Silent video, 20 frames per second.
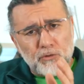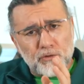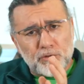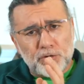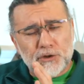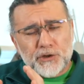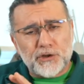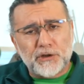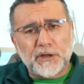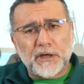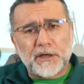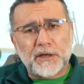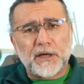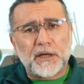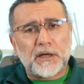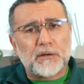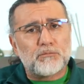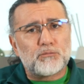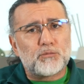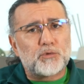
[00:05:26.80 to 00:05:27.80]
yurt dışından
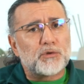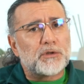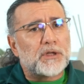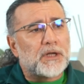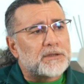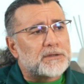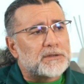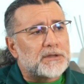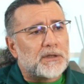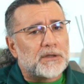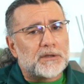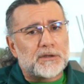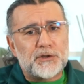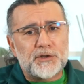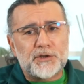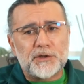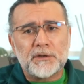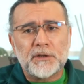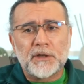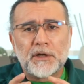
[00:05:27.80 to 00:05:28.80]
gelen burun hastaları
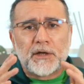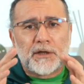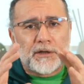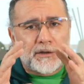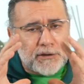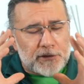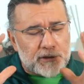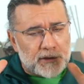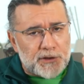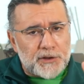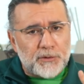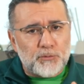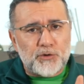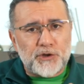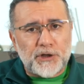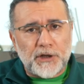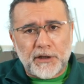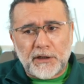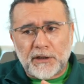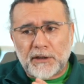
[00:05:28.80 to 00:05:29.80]
için kısaca bu
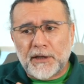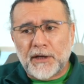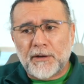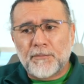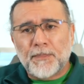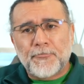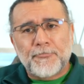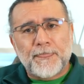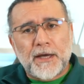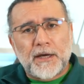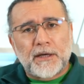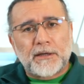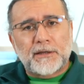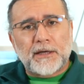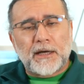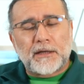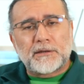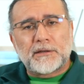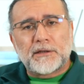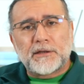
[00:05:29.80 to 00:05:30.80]
şekilde
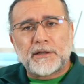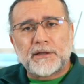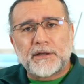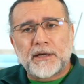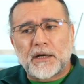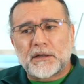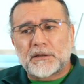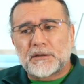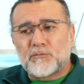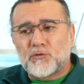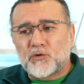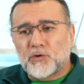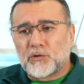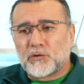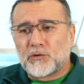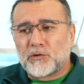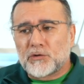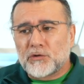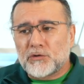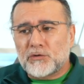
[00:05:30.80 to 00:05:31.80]
kendilerine yardımcı
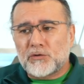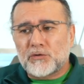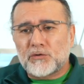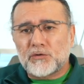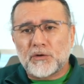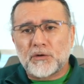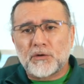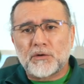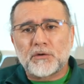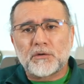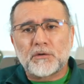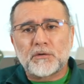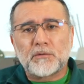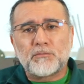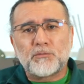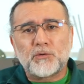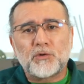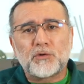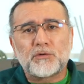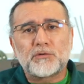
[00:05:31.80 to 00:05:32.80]
oluyoruz. Ee,
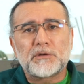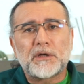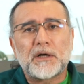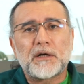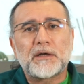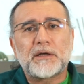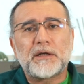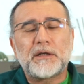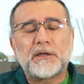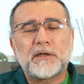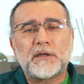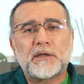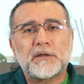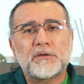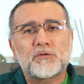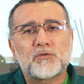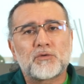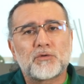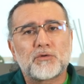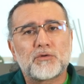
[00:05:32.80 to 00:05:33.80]
bu konularla ilgili
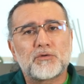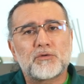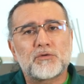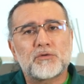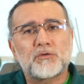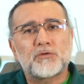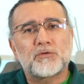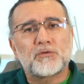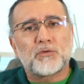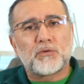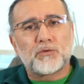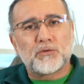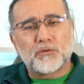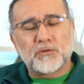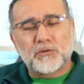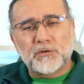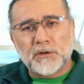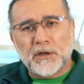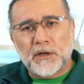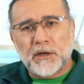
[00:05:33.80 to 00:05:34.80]
sorunuz
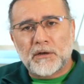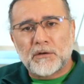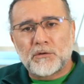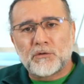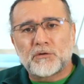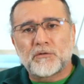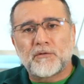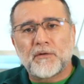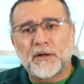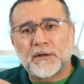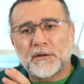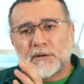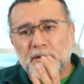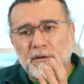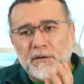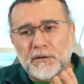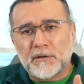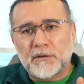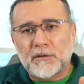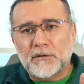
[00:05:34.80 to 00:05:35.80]
olursa lütfen
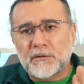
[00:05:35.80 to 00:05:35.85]
e,